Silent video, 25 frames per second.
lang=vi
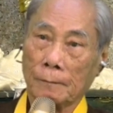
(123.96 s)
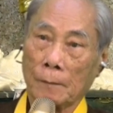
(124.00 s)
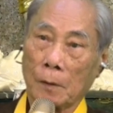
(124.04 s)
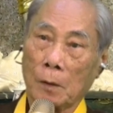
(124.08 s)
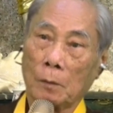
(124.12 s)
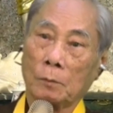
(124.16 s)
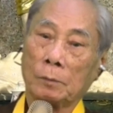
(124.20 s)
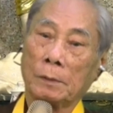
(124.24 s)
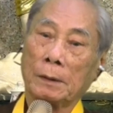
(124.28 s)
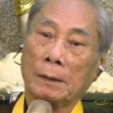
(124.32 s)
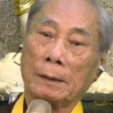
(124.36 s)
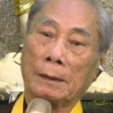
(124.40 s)

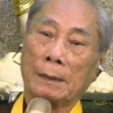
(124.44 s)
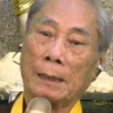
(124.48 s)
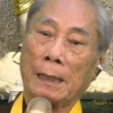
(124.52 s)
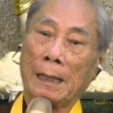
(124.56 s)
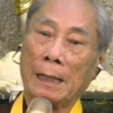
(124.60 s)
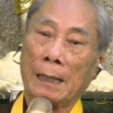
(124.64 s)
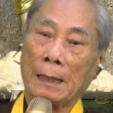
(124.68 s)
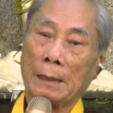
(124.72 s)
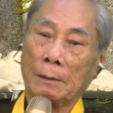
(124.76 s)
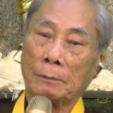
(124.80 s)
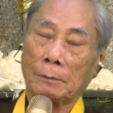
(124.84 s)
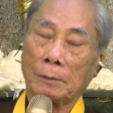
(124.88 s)
Ông Thích
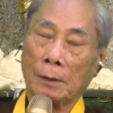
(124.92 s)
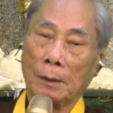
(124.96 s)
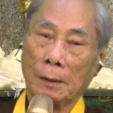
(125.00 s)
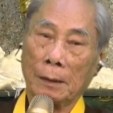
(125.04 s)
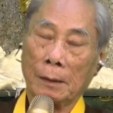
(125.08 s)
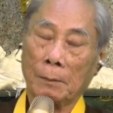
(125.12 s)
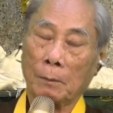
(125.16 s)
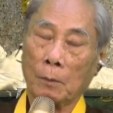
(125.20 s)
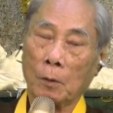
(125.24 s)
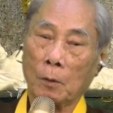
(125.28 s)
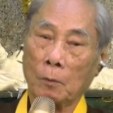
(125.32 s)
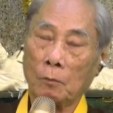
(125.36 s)
Ca cũng nói
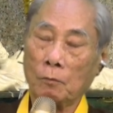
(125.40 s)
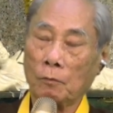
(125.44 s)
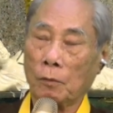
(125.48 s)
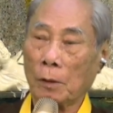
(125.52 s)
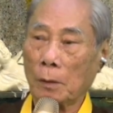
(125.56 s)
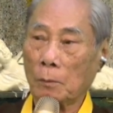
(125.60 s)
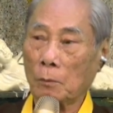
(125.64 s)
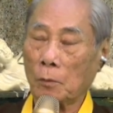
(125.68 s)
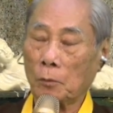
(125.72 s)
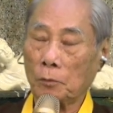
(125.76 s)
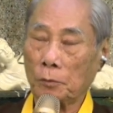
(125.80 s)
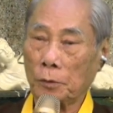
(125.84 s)
là bổn
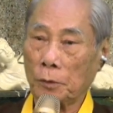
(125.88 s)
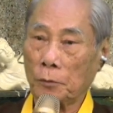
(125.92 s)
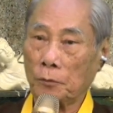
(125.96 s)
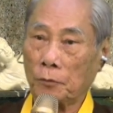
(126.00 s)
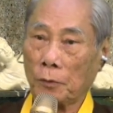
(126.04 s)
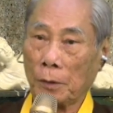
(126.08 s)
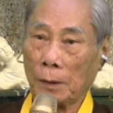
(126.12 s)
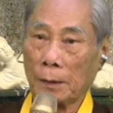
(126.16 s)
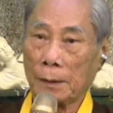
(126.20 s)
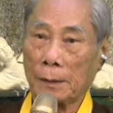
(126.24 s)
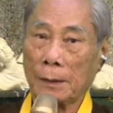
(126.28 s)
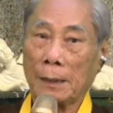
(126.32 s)
phận một vị
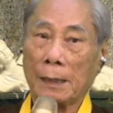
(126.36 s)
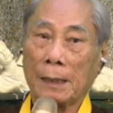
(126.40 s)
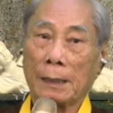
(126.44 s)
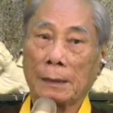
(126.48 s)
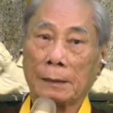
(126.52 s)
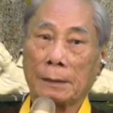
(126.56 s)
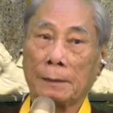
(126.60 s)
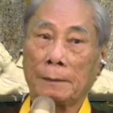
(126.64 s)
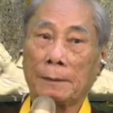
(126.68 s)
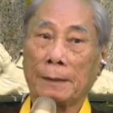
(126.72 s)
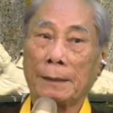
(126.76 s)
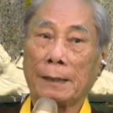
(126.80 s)
Phật
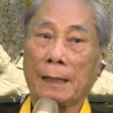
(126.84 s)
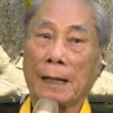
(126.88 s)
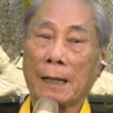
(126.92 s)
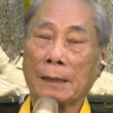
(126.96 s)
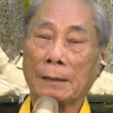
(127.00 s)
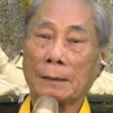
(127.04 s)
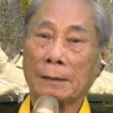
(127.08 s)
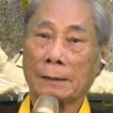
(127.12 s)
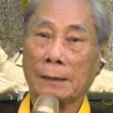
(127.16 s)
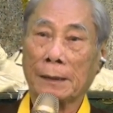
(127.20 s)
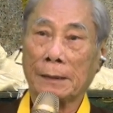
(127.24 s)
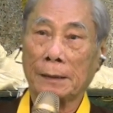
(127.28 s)
ra thì để
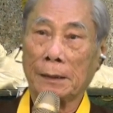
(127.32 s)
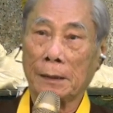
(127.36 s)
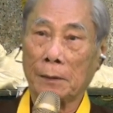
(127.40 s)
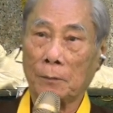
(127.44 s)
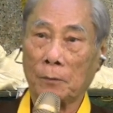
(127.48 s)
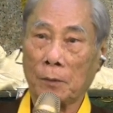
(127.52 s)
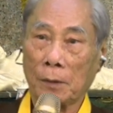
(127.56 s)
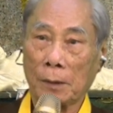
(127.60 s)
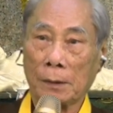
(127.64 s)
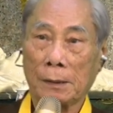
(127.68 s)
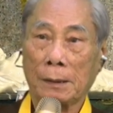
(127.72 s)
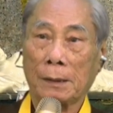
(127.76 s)
dẫn người ta về
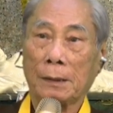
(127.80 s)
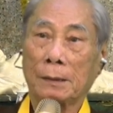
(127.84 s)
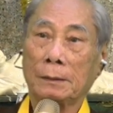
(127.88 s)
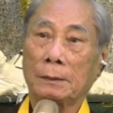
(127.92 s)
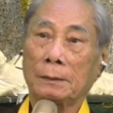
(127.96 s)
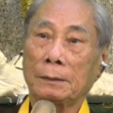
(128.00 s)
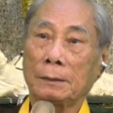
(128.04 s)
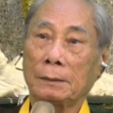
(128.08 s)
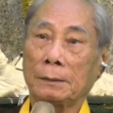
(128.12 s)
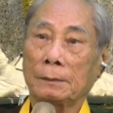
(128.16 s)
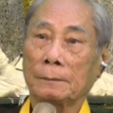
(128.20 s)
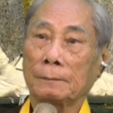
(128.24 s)
Phật
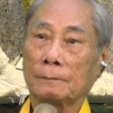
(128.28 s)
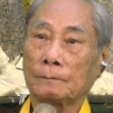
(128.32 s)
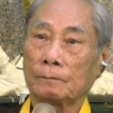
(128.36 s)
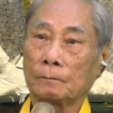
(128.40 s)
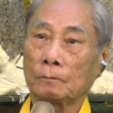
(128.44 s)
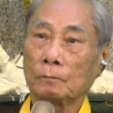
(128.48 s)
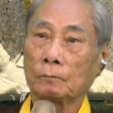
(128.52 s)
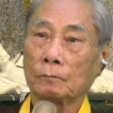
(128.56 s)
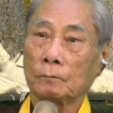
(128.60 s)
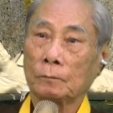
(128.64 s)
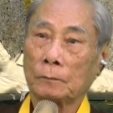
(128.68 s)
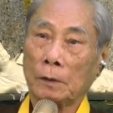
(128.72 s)
giới.
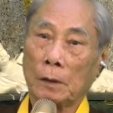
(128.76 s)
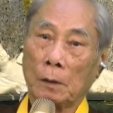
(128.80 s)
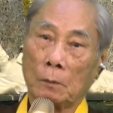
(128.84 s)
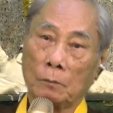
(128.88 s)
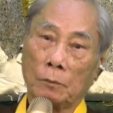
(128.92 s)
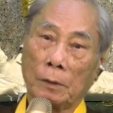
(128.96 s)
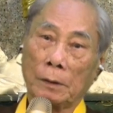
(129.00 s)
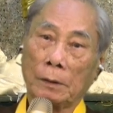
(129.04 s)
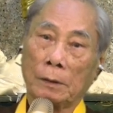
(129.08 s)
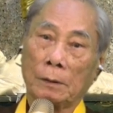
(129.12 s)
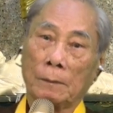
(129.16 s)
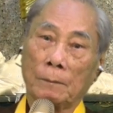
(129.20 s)
Chứ
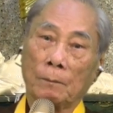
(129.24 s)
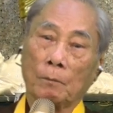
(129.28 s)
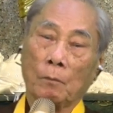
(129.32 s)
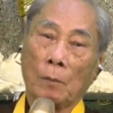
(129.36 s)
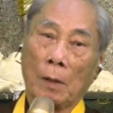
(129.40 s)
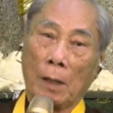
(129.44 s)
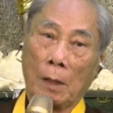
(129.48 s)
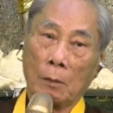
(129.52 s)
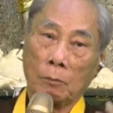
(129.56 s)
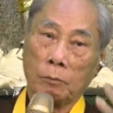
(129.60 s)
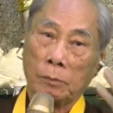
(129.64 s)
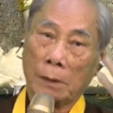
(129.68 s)
ông phải,
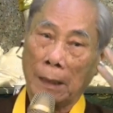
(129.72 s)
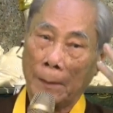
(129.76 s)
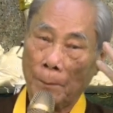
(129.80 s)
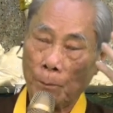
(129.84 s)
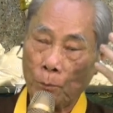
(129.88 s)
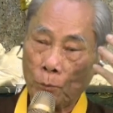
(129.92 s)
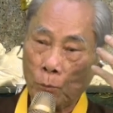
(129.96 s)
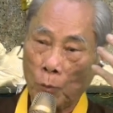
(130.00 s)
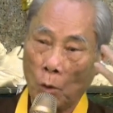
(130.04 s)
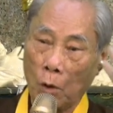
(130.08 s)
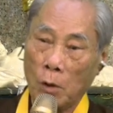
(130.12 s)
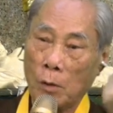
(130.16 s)
ông
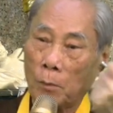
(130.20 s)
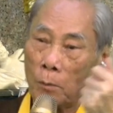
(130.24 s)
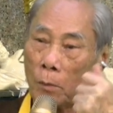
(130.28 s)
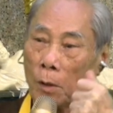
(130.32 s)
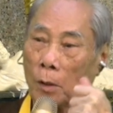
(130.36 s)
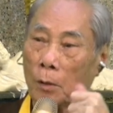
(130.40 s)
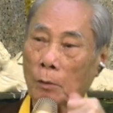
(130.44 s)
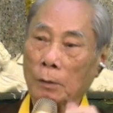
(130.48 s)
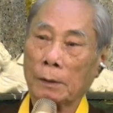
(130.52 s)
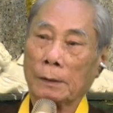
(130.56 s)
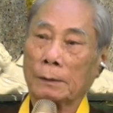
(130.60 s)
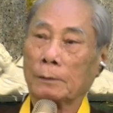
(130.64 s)
cấm toàn
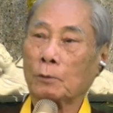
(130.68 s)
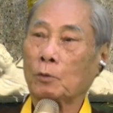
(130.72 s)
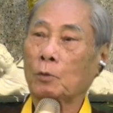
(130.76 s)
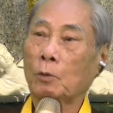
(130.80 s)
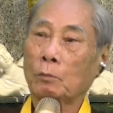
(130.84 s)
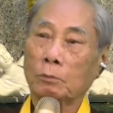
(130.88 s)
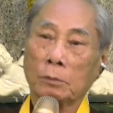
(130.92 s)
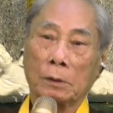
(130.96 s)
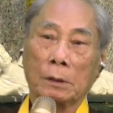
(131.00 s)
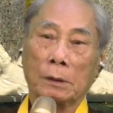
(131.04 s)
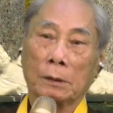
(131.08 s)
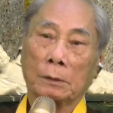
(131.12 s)
bộ là tôi
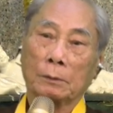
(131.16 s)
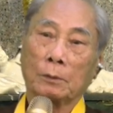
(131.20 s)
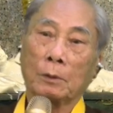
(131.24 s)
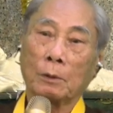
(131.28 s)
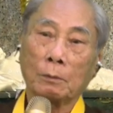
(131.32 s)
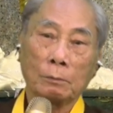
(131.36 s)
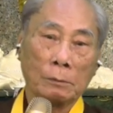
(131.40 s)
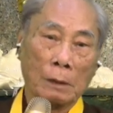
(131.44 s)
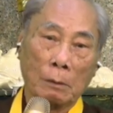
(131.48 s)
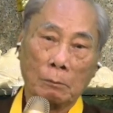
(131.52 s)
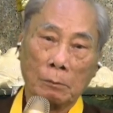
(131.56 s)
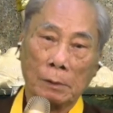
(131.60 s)
không được,
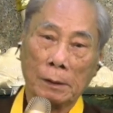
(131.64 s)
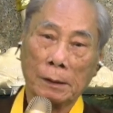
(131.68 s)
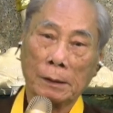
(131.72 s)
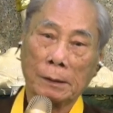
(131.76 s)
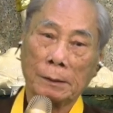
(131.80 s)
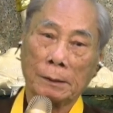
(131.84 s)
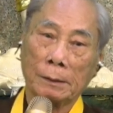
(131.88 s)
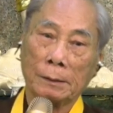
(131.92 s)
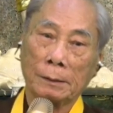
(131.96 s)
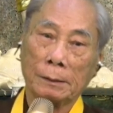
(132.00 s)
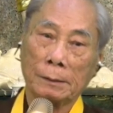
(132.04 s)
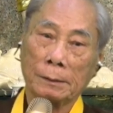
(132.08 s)
tôi không đồng
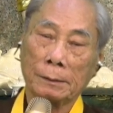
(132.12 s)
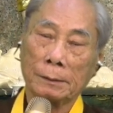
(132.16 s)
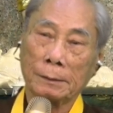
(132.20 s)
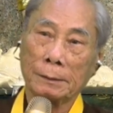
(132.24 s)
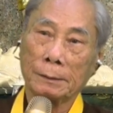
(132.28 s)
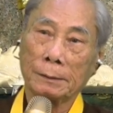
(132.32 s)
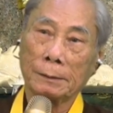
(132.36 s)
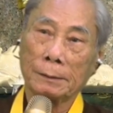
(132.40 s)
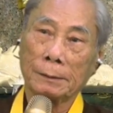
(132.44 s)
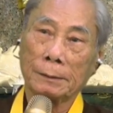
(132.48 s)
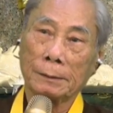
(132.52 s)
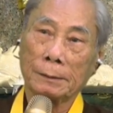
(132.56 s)
ý.
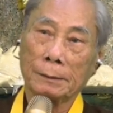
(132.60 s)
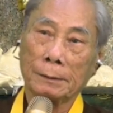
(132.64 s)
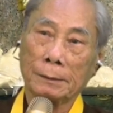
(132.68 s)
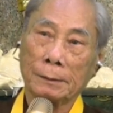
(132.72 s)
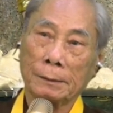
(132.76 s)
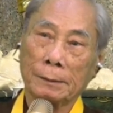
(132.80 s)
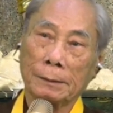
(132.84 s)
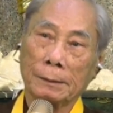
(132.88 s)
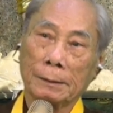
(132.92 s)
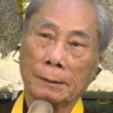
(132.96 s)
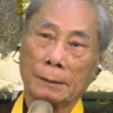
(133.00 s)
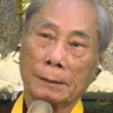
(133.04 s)

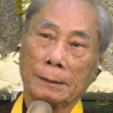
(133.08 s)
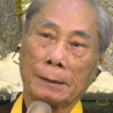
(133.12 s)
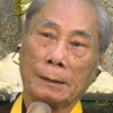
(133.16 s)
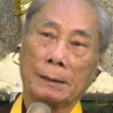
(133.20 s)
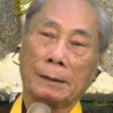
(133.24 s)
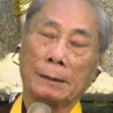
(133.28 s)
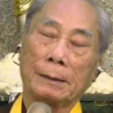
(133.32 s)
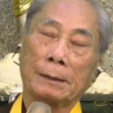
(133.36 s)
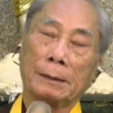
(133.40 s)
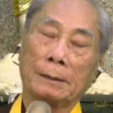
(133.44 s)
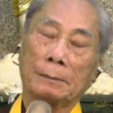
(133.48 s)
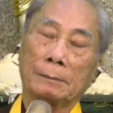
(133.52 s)

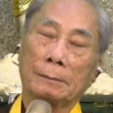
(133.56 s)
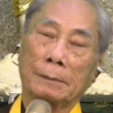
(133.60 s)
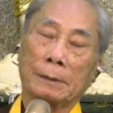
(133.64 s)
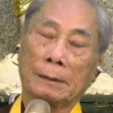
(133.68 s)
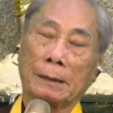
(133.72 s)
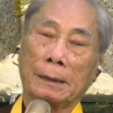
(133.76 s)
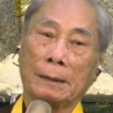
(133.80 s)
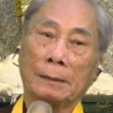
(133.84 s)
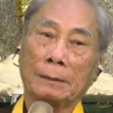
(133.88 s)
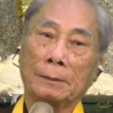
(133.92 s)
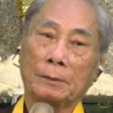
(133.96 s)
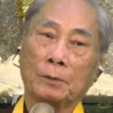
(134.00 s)
Thì ông
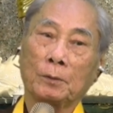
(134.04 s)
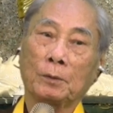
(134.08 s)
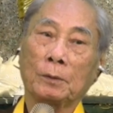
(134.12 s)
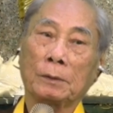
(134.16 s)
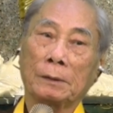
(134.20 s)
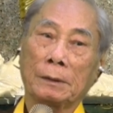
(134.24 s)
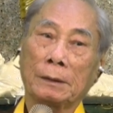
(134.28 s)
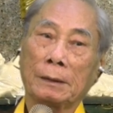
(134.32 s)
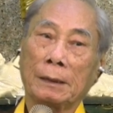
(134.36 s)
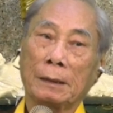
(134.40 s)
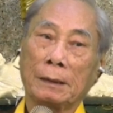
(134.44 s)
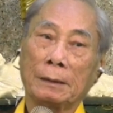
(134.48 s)
Thánh
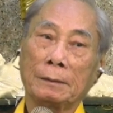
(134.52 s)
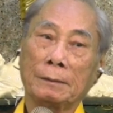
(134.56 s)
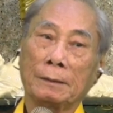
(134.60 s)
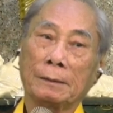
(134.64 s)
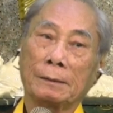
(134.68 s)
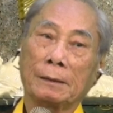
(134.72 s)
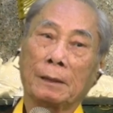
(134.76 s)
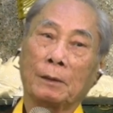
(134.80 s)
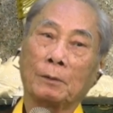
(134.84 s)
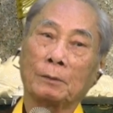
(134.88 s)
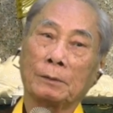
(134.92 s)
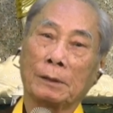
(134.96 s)
Chúa thế giới
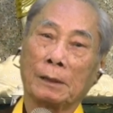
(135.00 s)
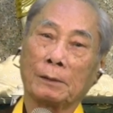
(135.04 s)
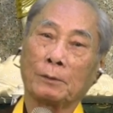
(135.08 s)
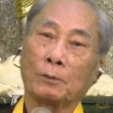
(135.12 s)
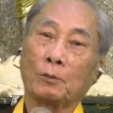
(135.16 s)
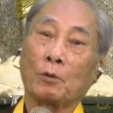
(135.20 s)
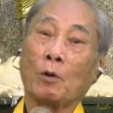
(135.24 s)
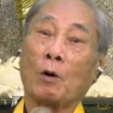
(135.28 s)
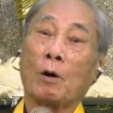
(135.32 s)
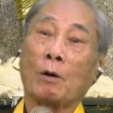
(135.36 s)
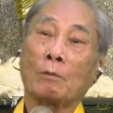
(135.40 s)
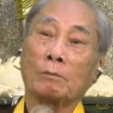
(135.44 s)
nói thôi thì
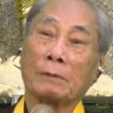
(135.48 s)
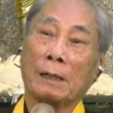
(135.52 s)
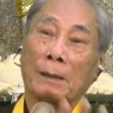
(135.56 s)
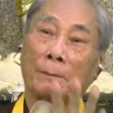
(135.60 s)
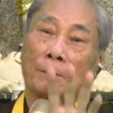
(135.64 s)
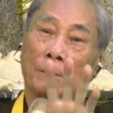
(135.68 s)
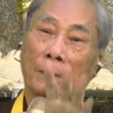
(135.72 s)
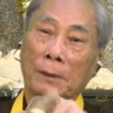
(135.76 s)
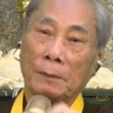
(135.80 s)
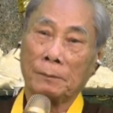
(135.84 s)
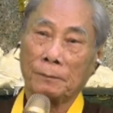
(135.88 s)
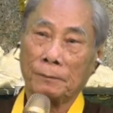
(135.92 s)
cho ông
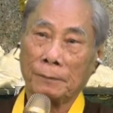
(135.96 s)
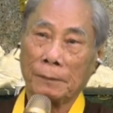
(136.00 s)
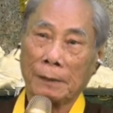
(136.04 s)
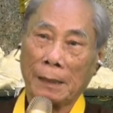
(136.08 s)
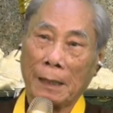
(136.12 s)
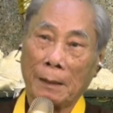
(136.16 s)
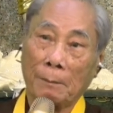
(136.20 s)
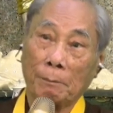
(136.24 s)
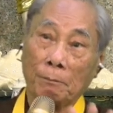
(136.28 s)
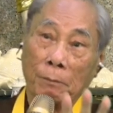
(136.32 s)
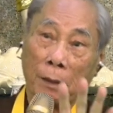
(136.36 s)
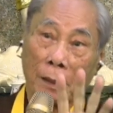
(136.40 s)

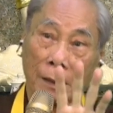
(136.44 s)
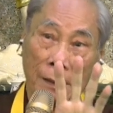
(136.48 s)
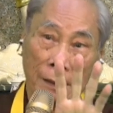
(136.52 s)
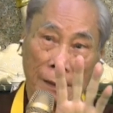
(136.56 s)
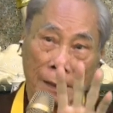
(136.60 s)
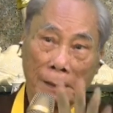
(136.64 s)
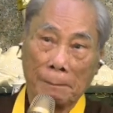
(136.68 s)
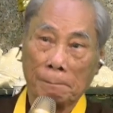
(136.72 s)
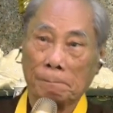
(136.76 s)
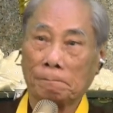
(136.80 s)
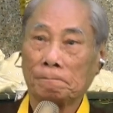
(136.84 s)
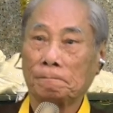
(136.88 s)

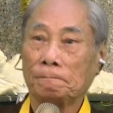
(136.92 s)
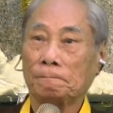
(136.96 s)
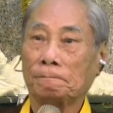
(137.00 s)
5%.